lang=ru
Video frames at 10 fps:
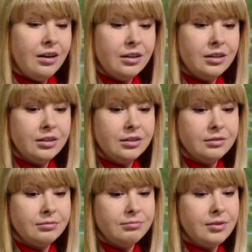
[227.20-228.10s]

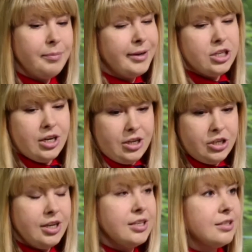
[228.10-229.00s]
А, небольшая
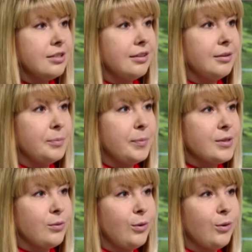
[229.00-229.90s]
часть, э,
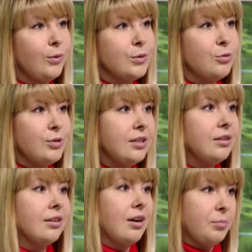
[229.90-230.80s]
поскольку
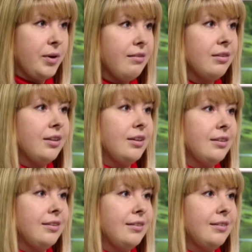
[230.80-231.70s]
студенты, как
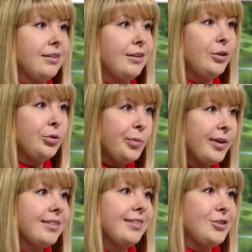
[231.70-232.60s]
правило,
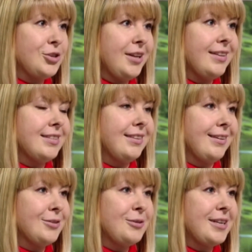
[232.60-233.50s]
любят читать
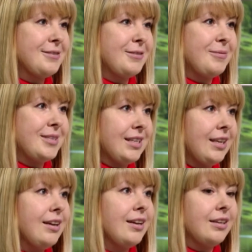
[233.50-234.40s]
на государственном
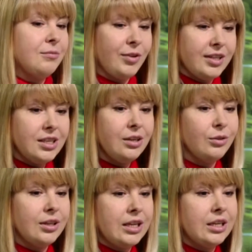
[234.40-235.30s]
языке, они им
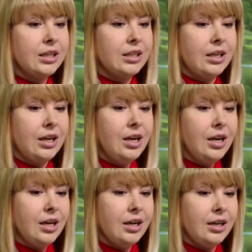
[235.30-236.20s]
владеют, и для них это
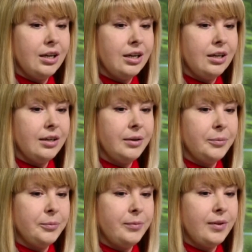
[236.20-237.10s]

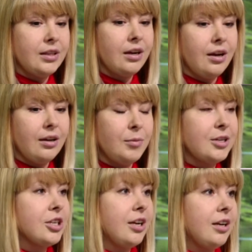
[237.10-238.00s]
а, не такая
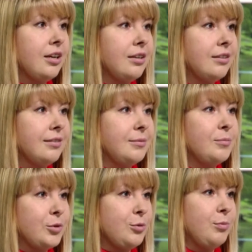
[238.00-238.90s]
большая, э,
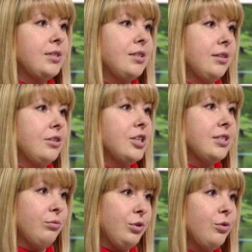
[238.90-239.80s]
может быть,
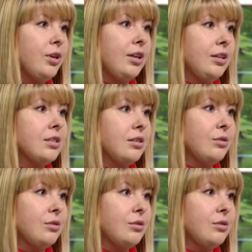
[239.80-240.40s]
часть аудитории. То есть у